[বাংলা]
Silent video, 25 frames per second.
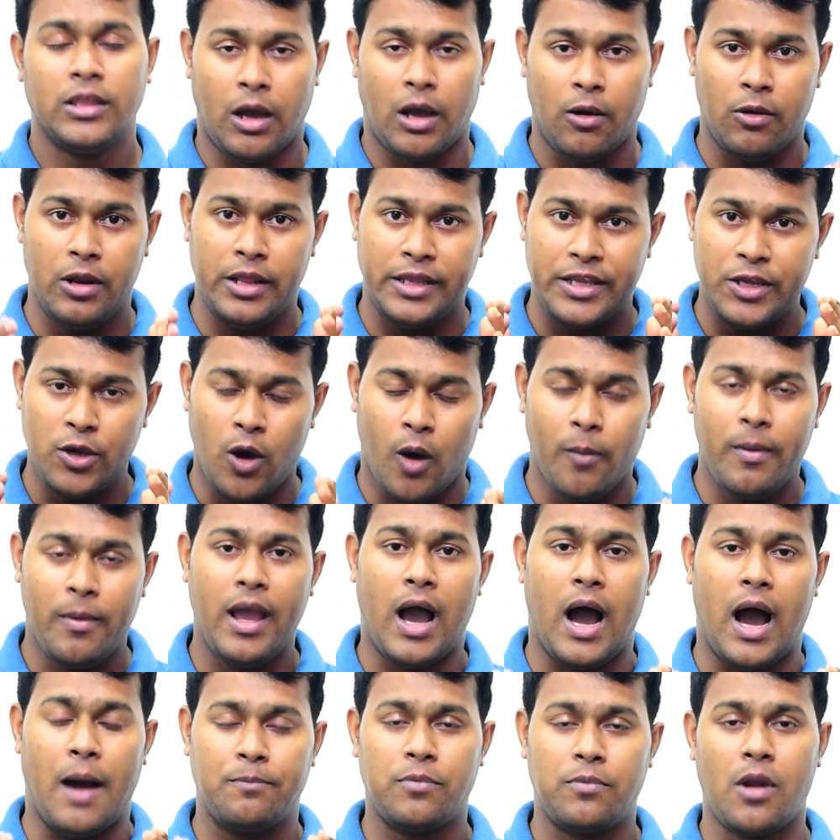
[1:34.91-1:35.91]
তাহলে কি
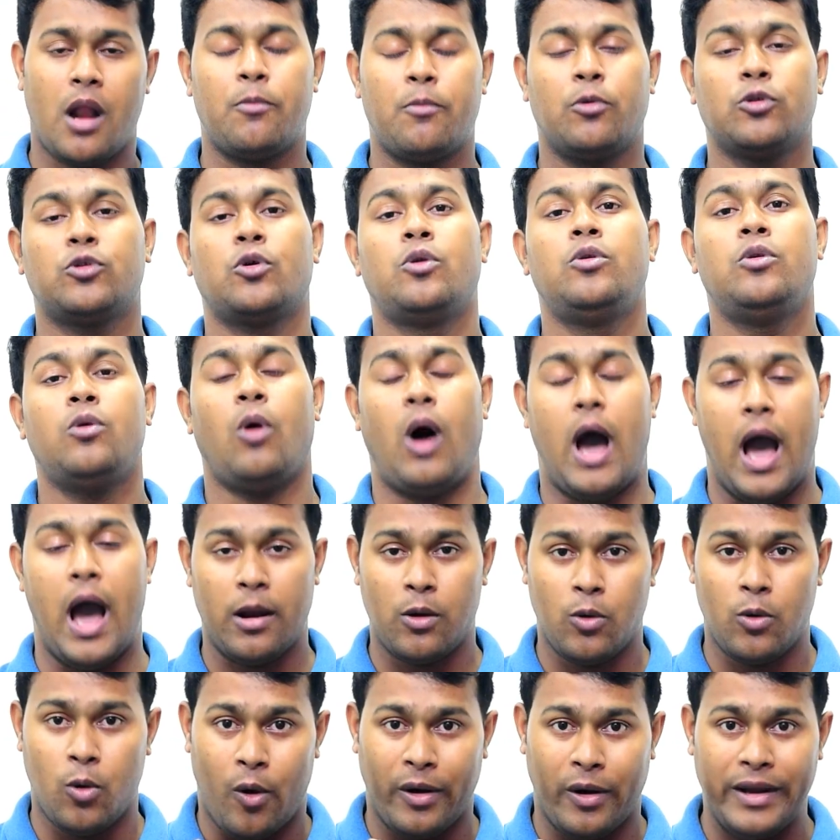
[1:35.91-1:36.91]
হবে আপনার মতন
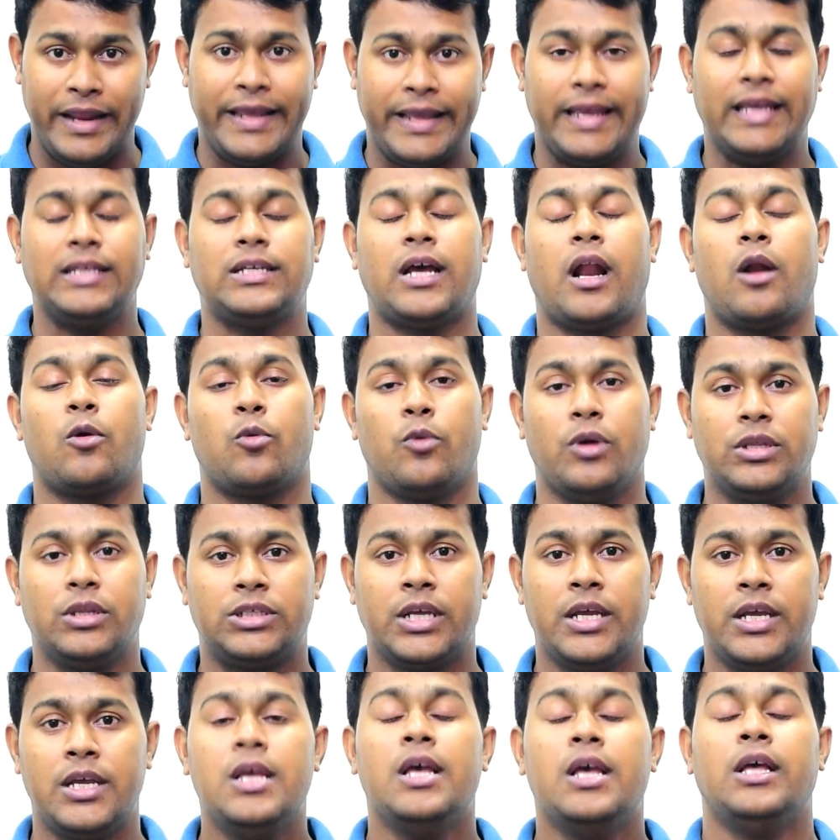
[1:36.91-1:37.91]
আরও অনেকে যারা
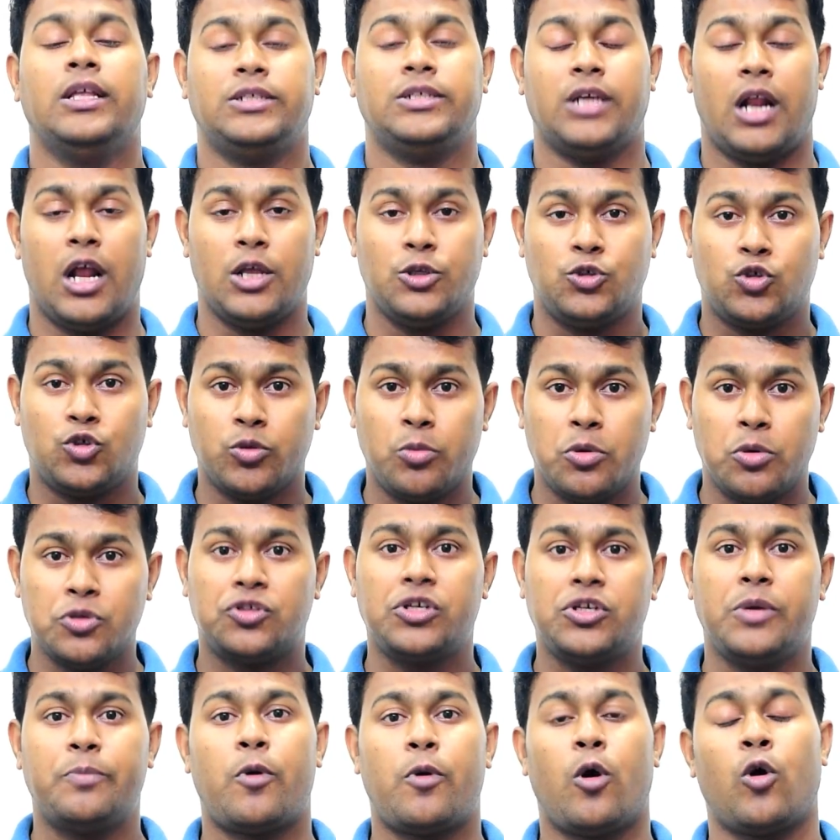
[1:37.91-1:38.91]
রয়েছে যারা
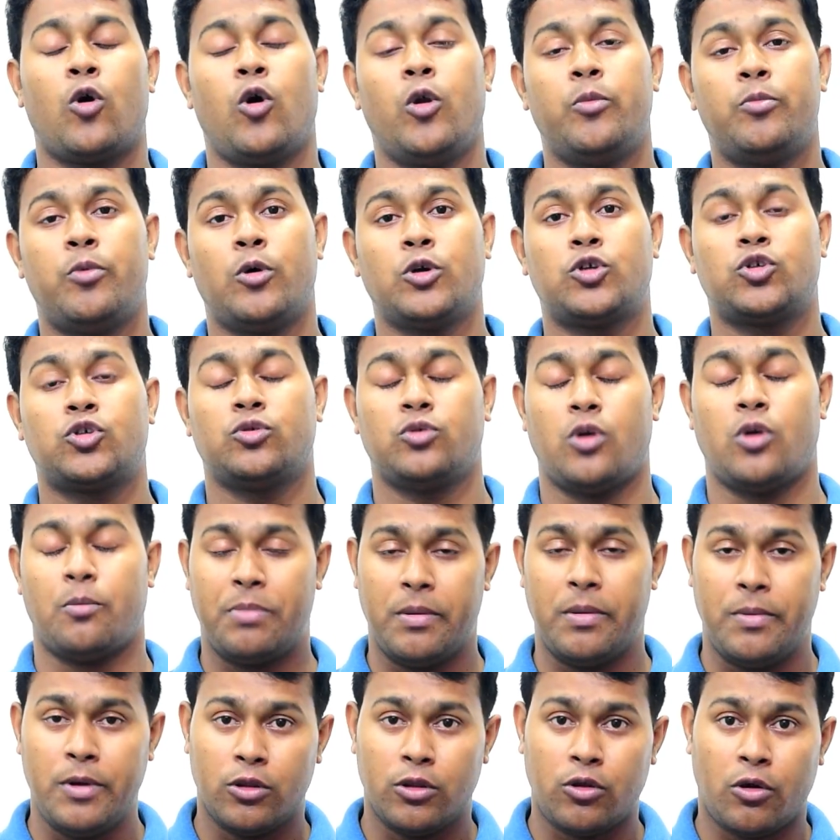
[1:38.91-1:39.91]
যুবশ্রী প্রকল্প
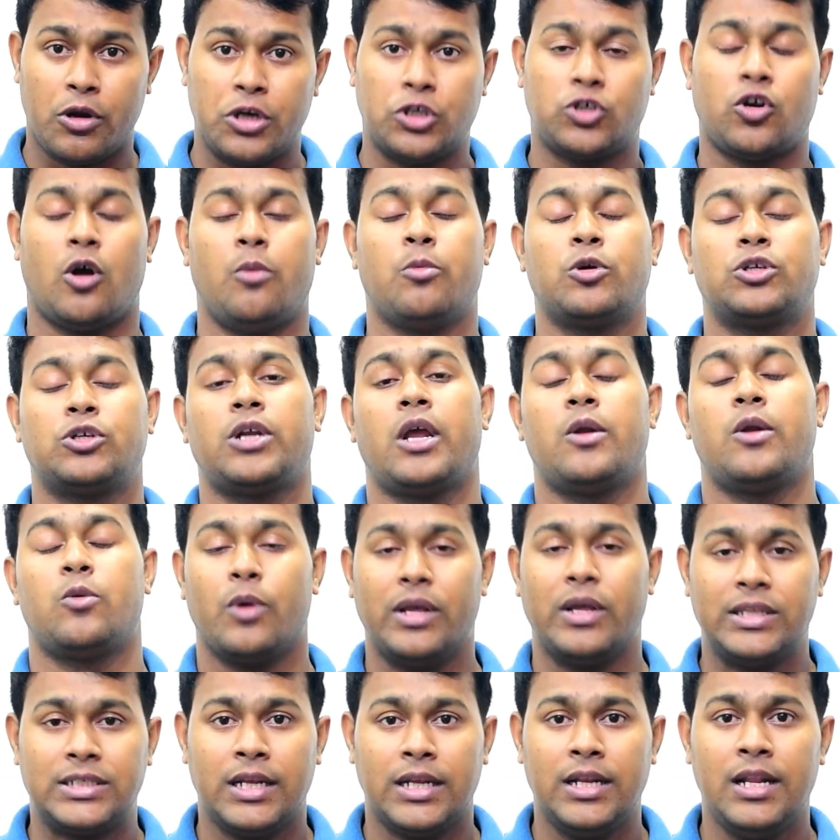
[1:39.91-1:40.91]
বিভিন্ন ধরনের সমস্যায়
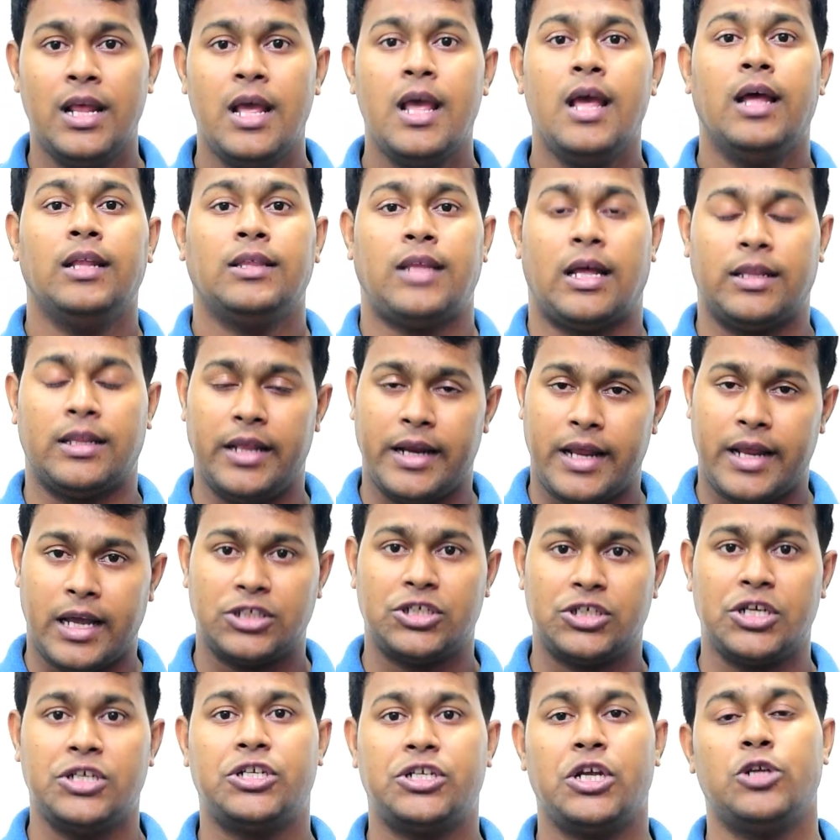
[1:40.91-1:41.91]
রয়েছেন তাদের
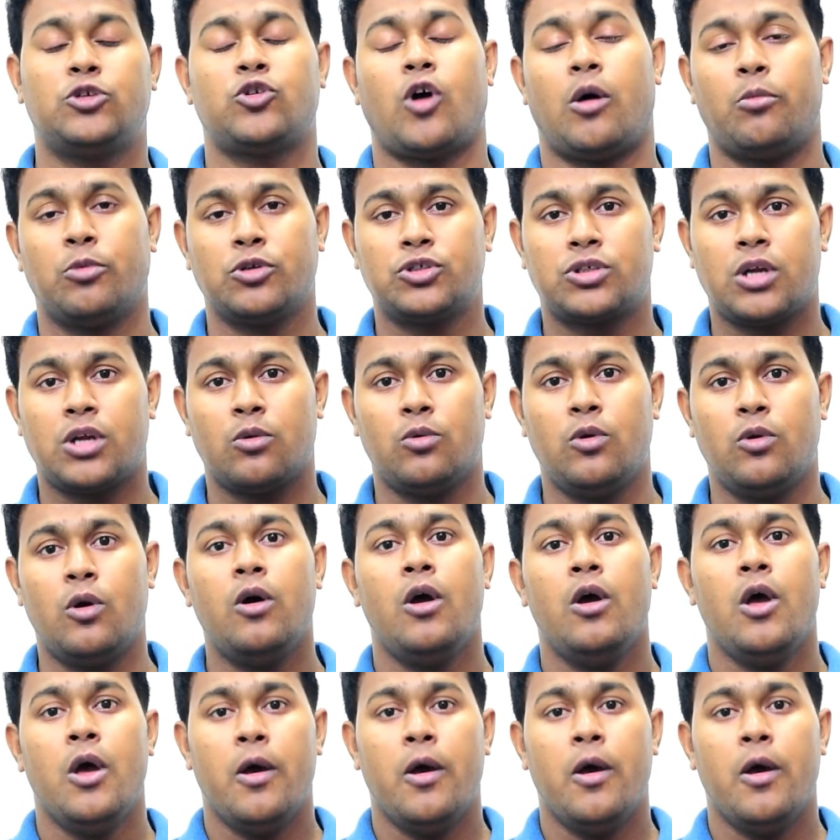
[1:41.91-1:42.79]
কাছে সেই সমস্যাগুলো